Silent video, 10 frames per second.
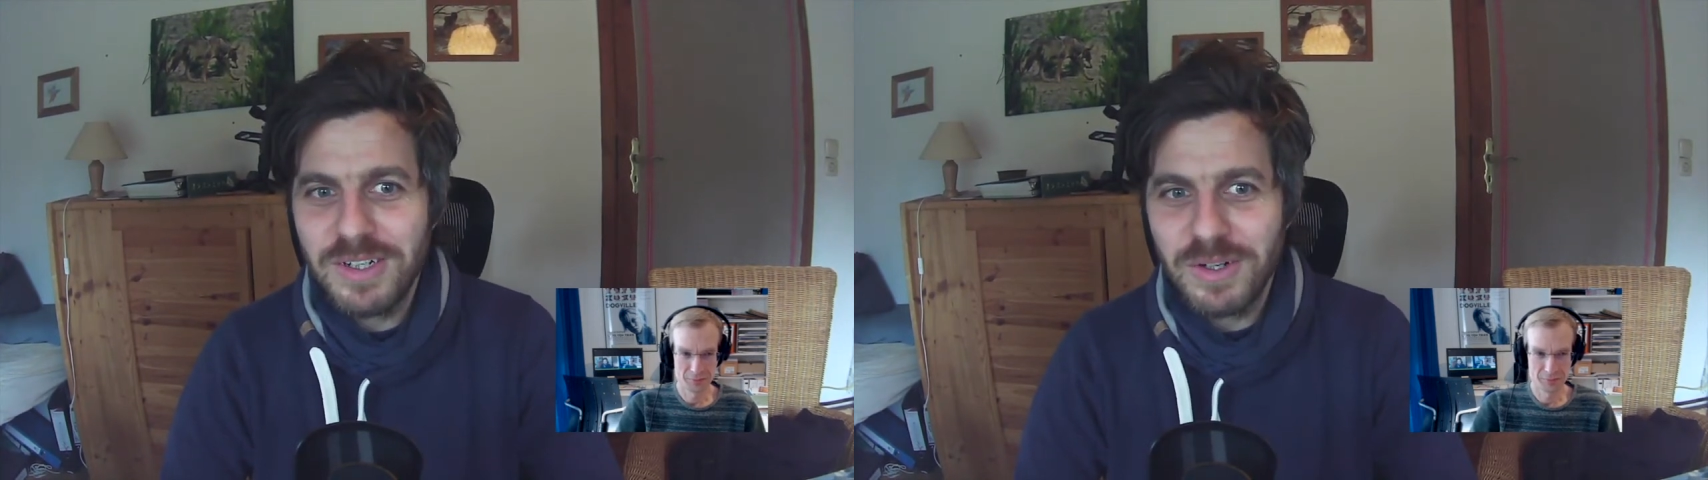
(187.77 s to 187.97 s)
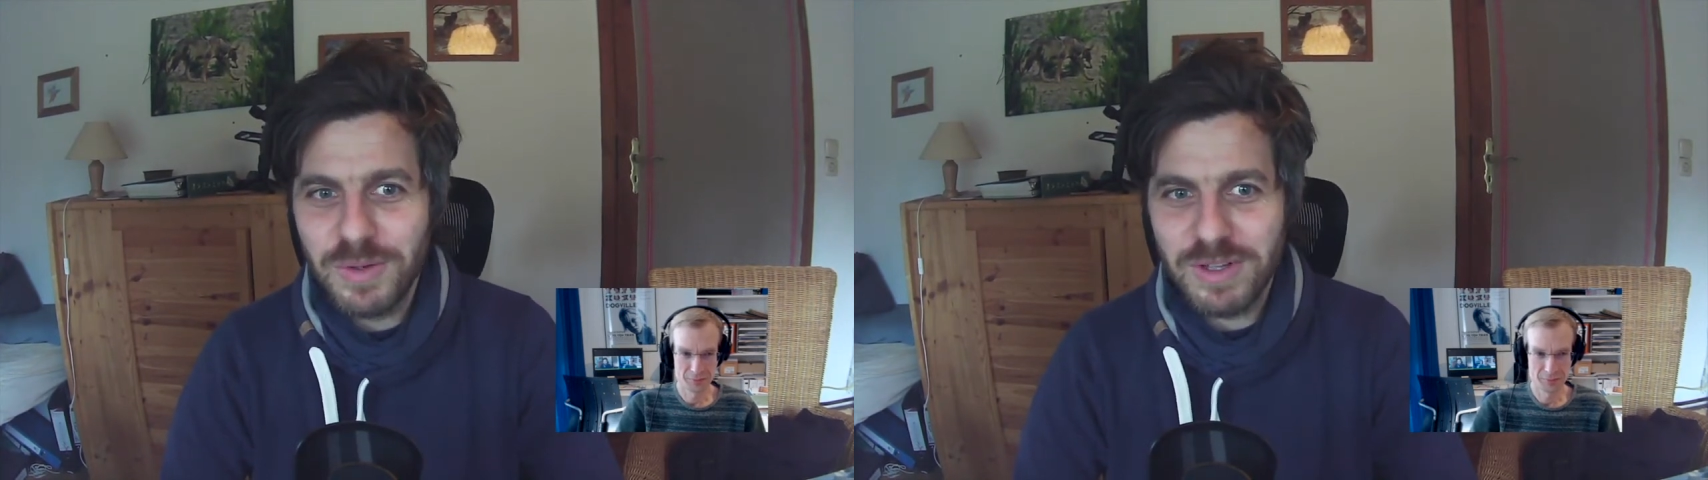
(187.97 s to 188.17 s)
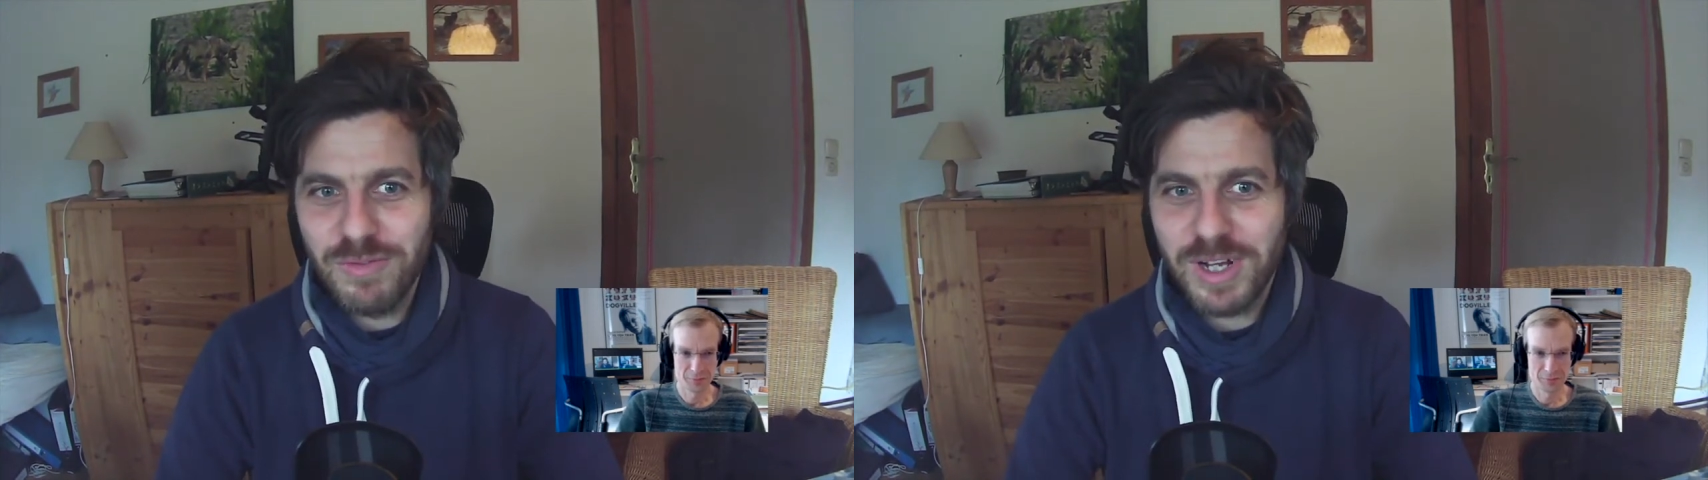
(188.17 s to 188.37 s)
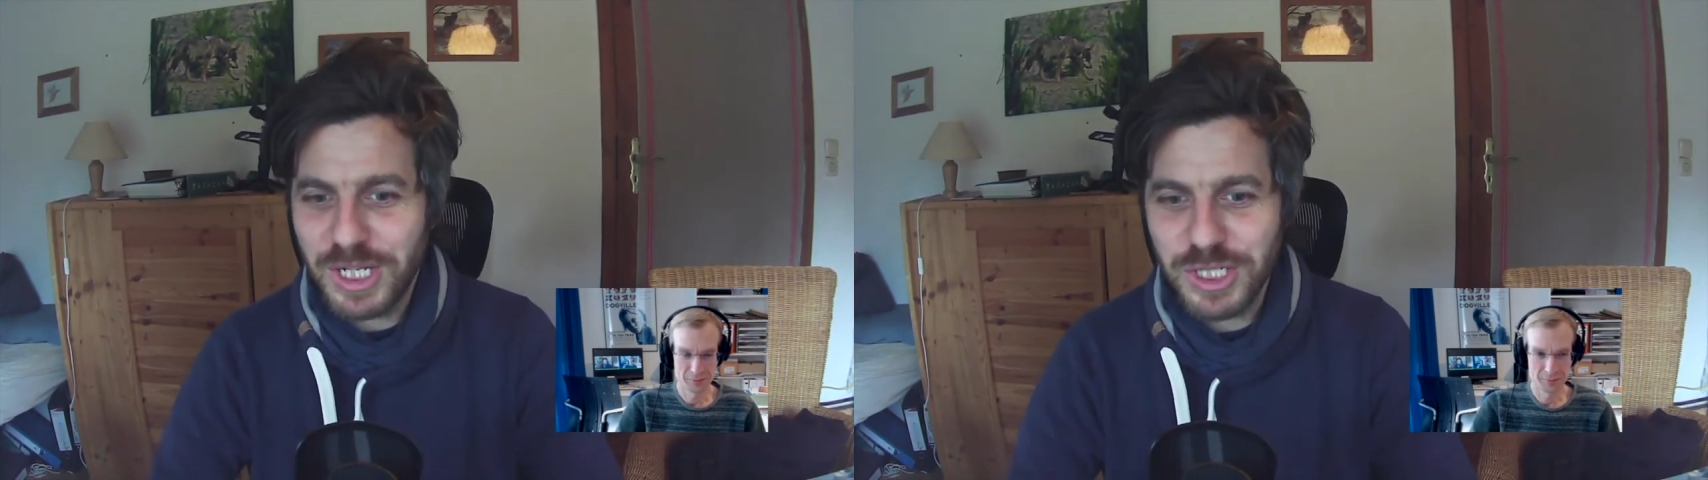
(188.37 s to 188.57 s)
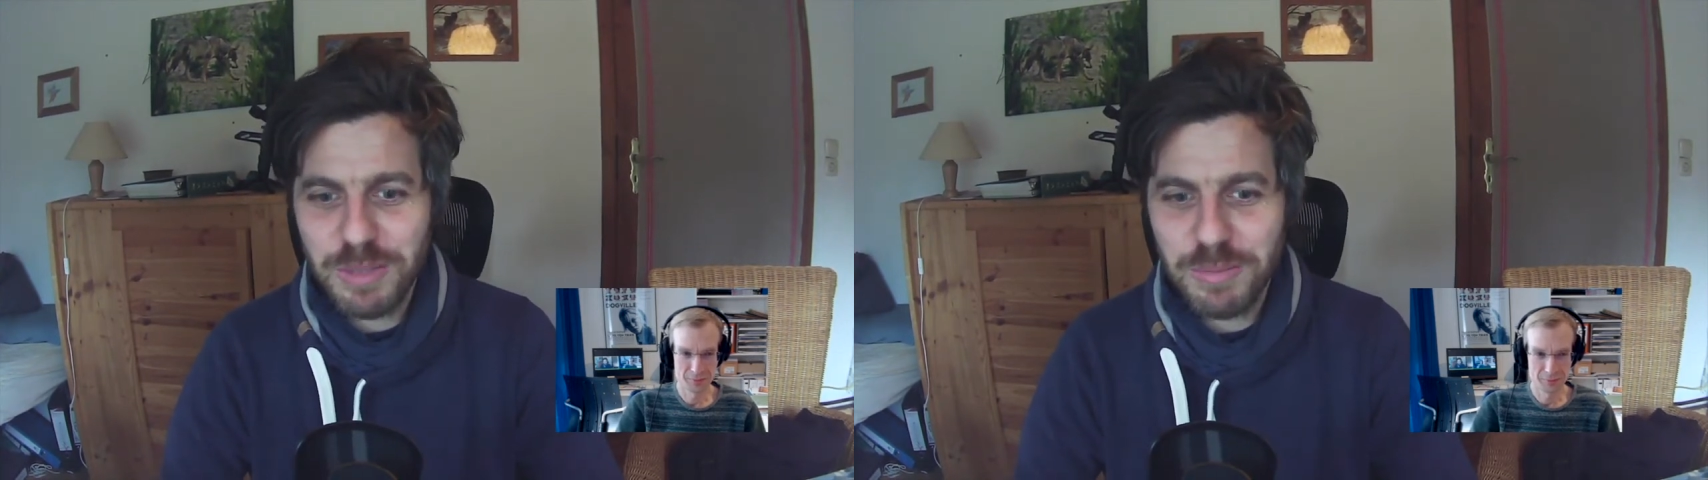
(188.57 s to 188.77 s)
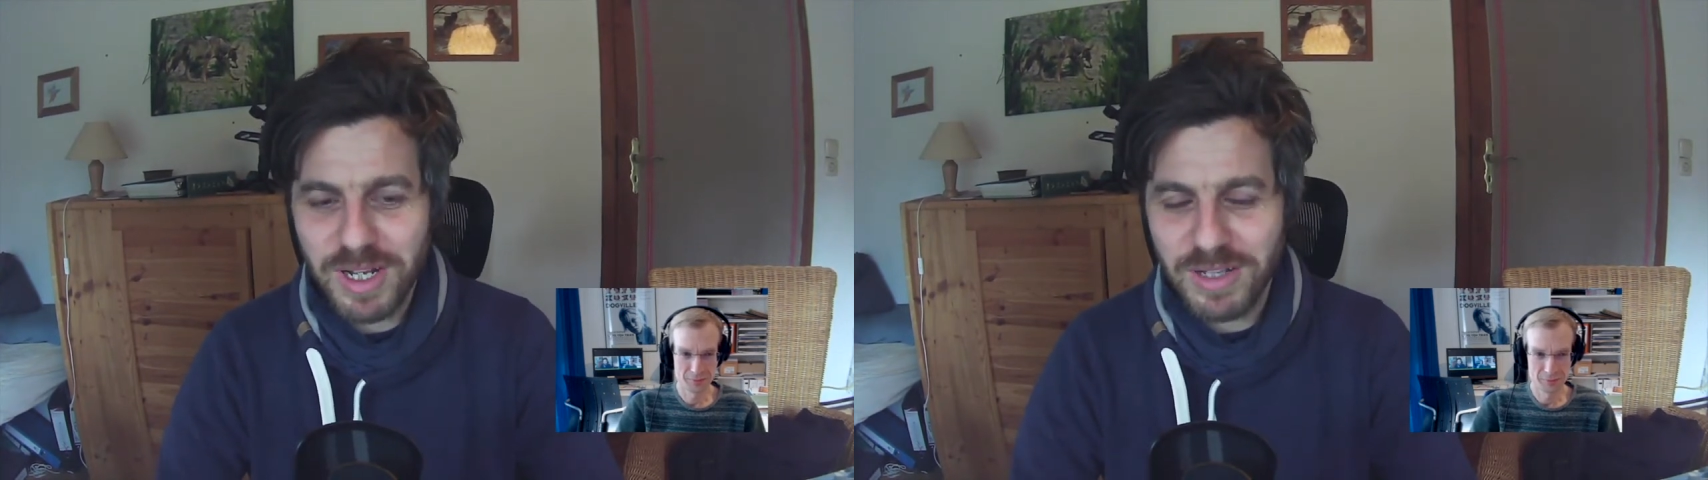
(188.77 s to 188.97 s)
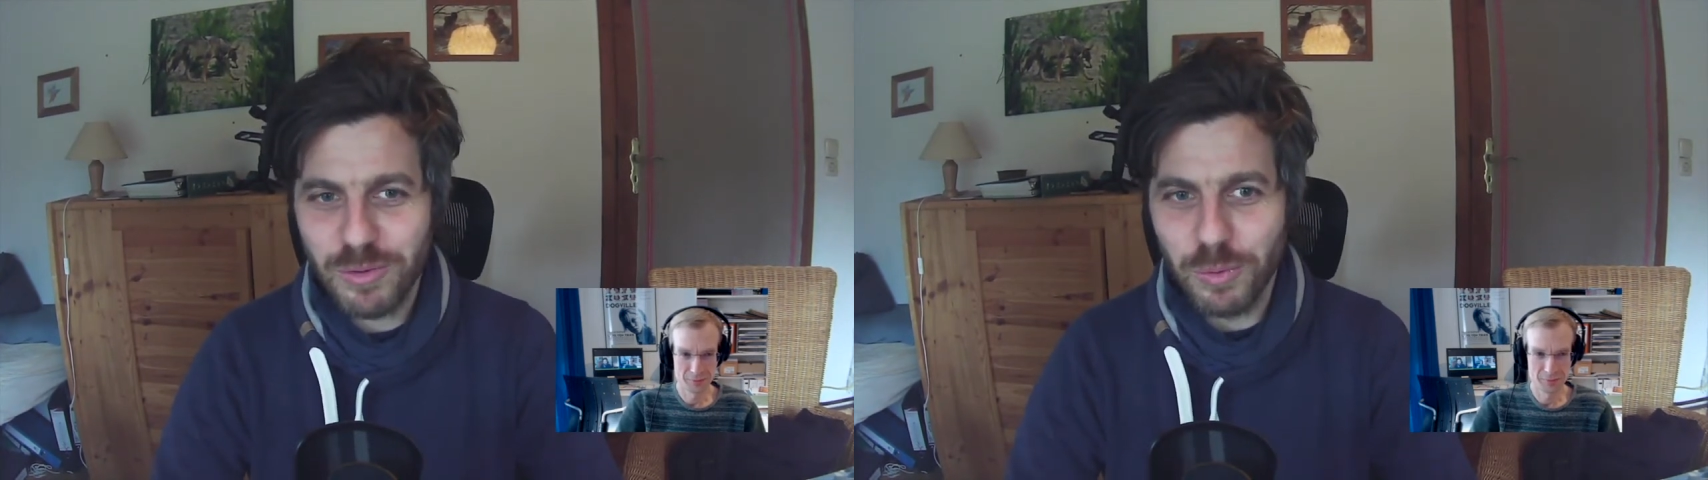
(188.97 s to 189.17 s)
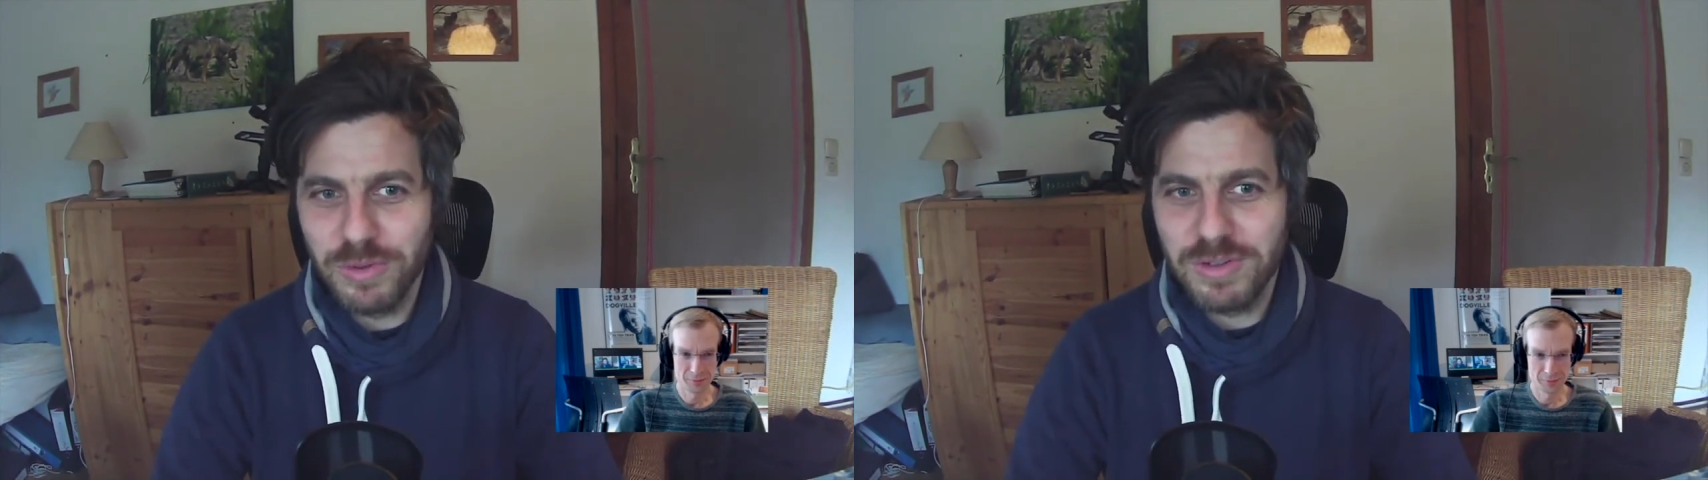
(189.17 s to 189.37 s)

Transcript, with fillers: Und da sind wir ganz schnell bei ganz großen